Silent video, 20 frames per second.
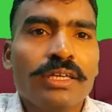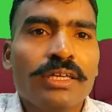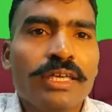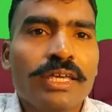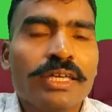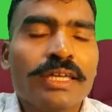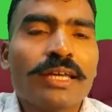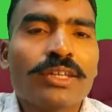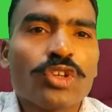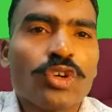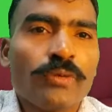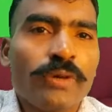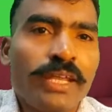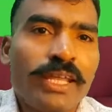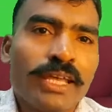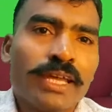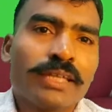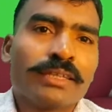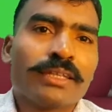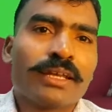एक या दो महीने
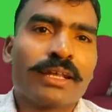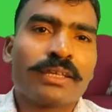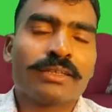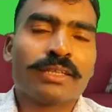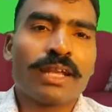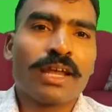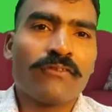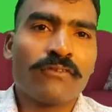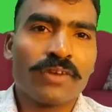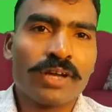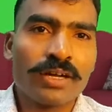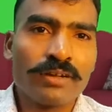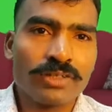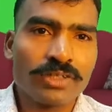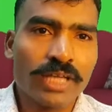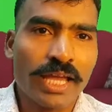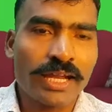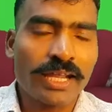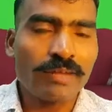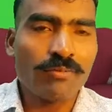के अंदर अंदर आपका
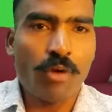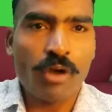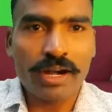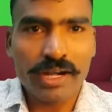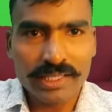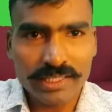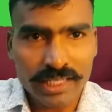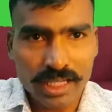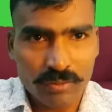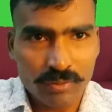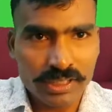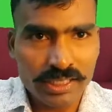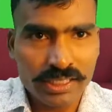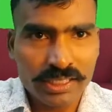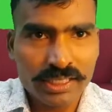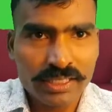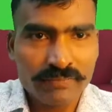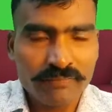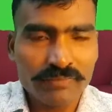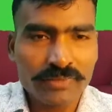चैनल मोनिटाइज करवा
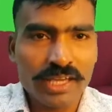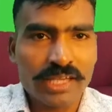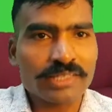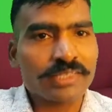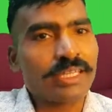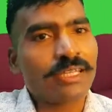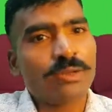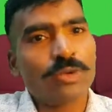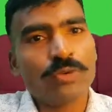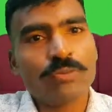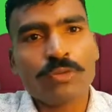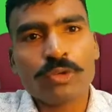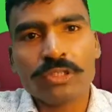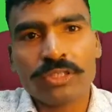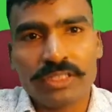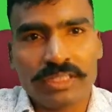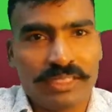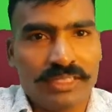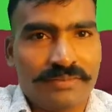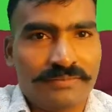देंगे ऐसा ये लोग
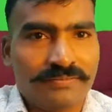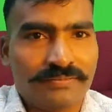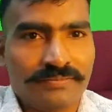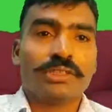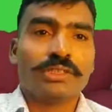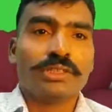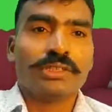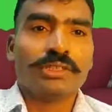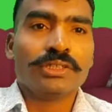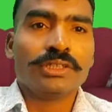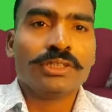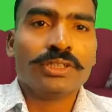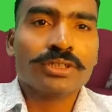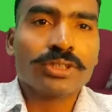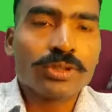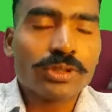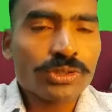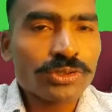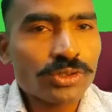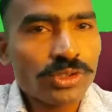बोलते हैं
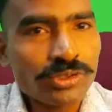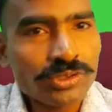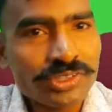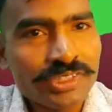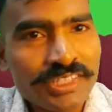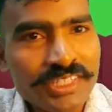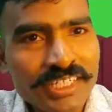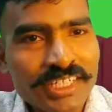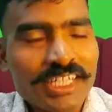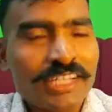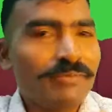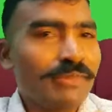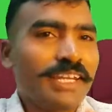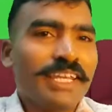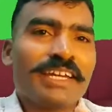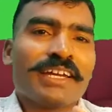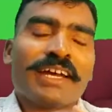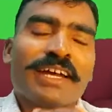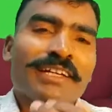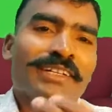तो दोस्तों ठीक है
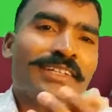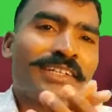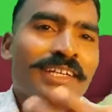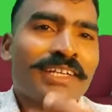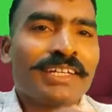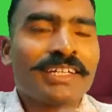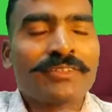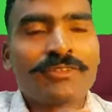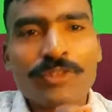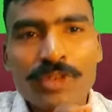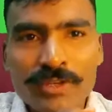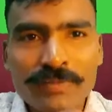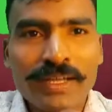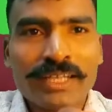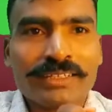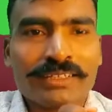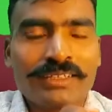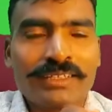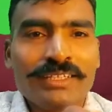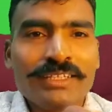मैंने कहा ठीक है कोई
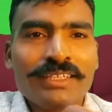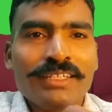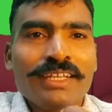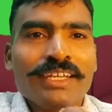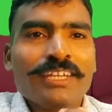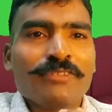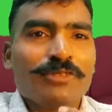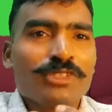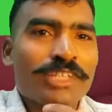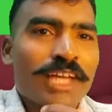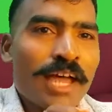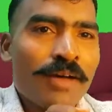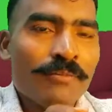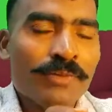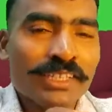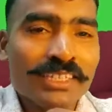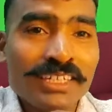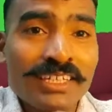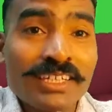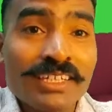बात नहीं लेकिन मुझे आप
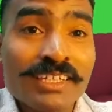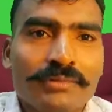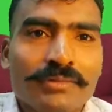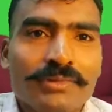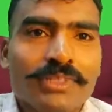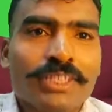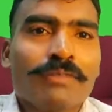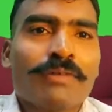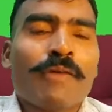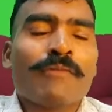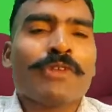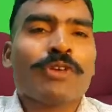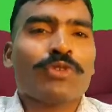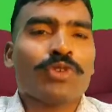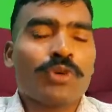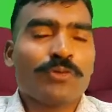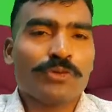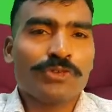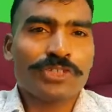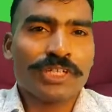बताइए तब हमने
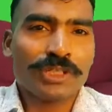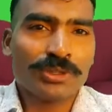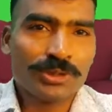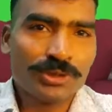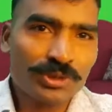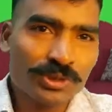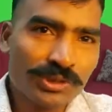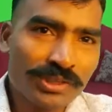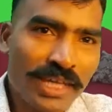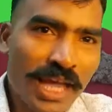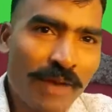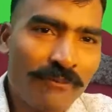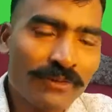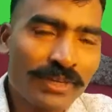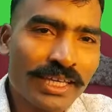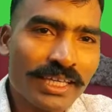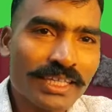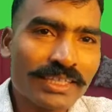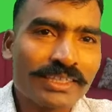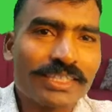उनको पूछा दोस्तों कि
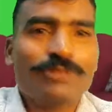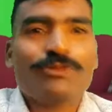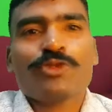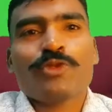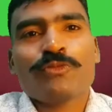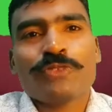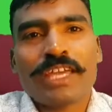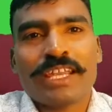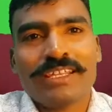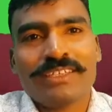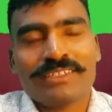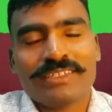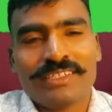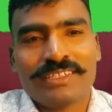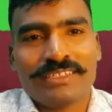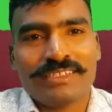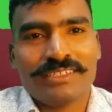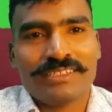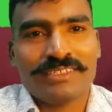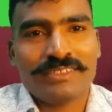आपके कितने यूट्यूब चैनल्स
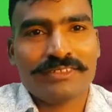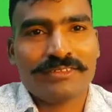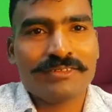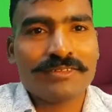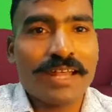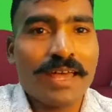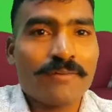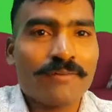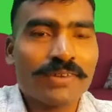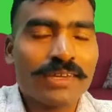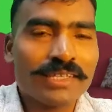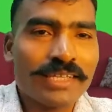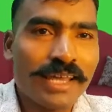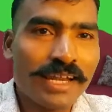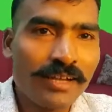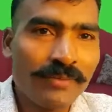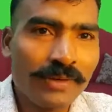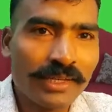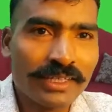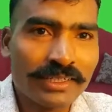हैं और आपके
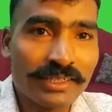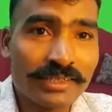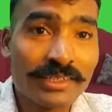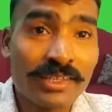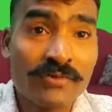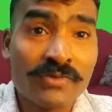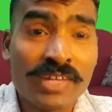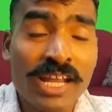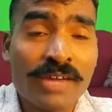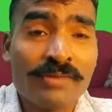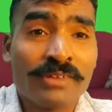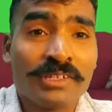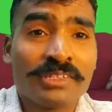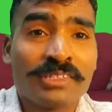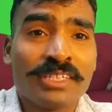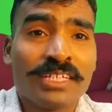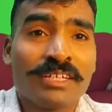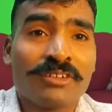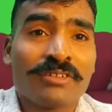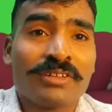चैनल पर कितने सब्सक्राइबर्स
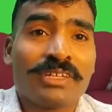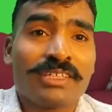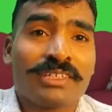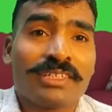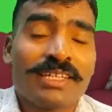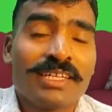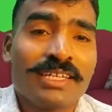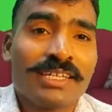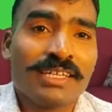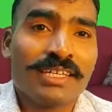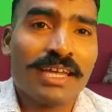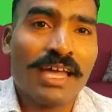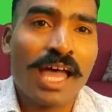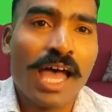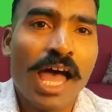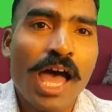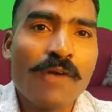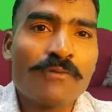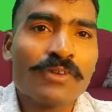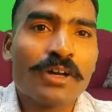हैं और कितने
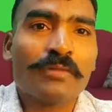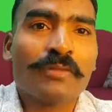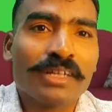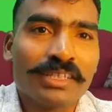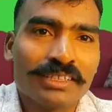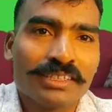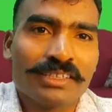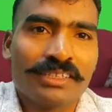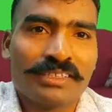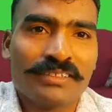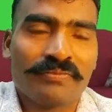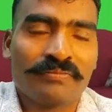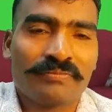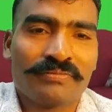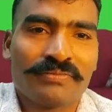आप कमाते हैं